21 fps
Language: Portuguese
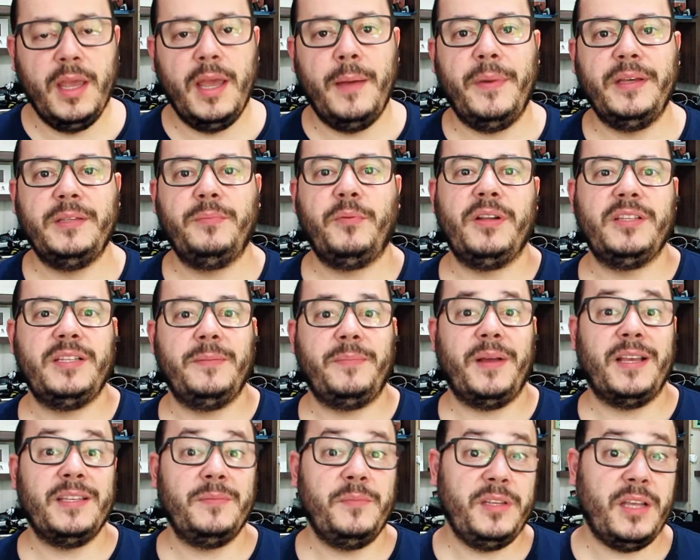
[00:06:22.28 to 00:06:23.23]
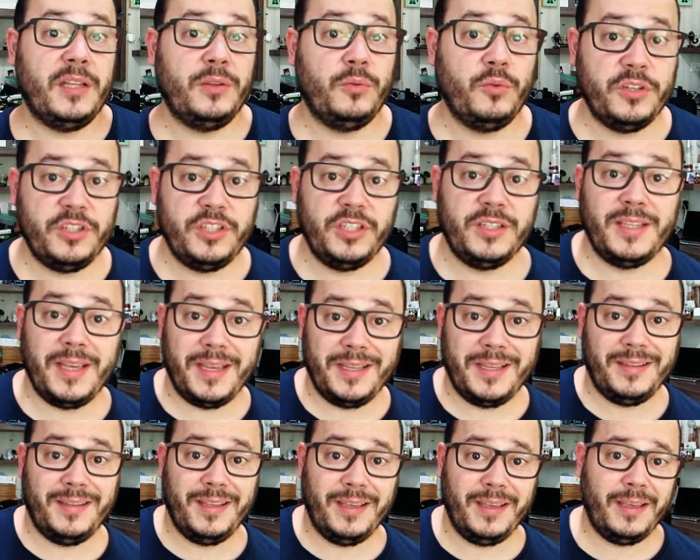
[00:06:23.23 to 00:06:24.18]
Mas, por exemplo, as miniaturas de
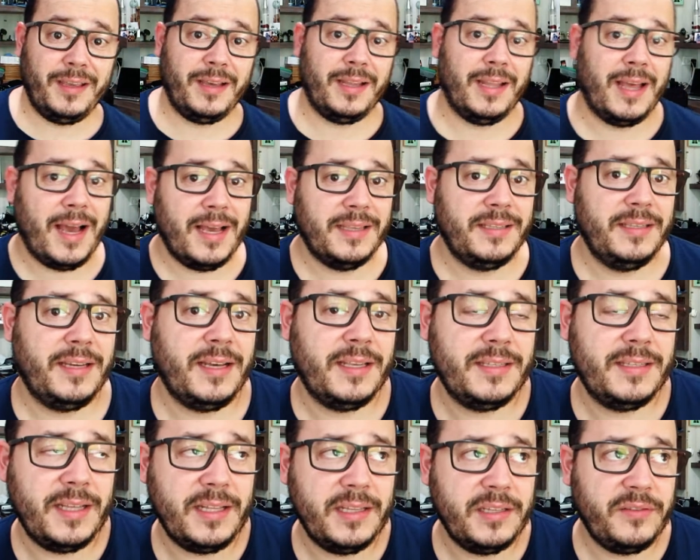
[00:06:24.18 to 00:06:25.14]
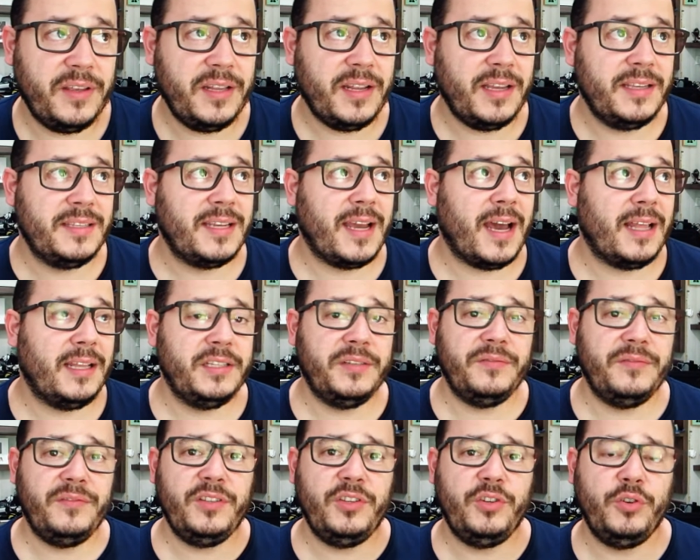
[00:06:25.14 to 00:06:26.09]
D&D clássicas, elas vêm na escala de
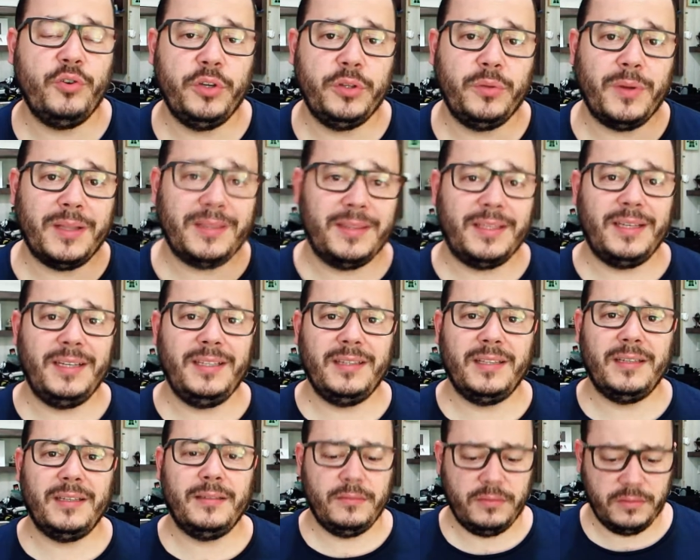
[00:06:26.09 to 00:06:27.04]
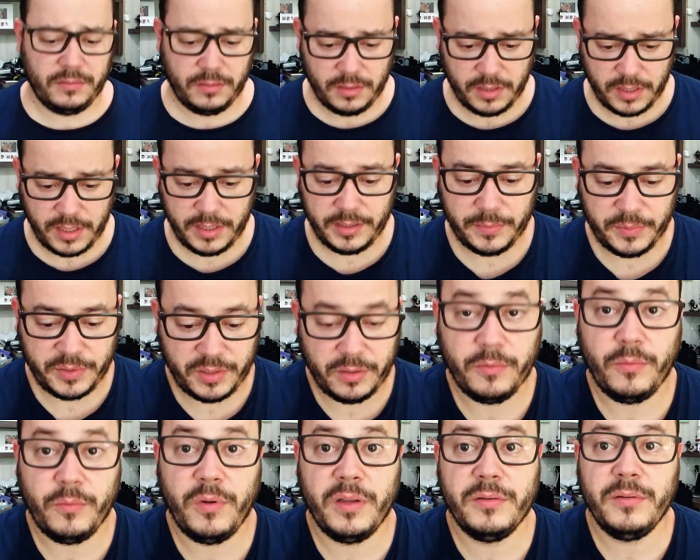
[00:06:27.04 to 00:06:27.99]
28 a 30... Eita, pessoal,
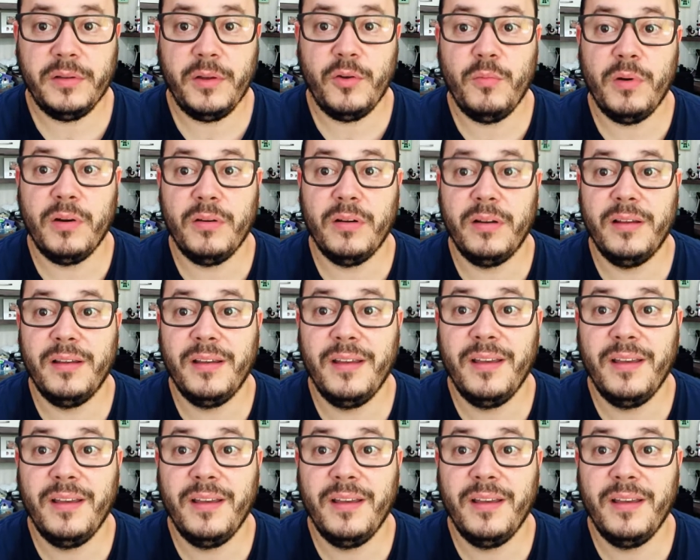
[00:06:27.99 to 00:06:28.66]
posso derrubar agora.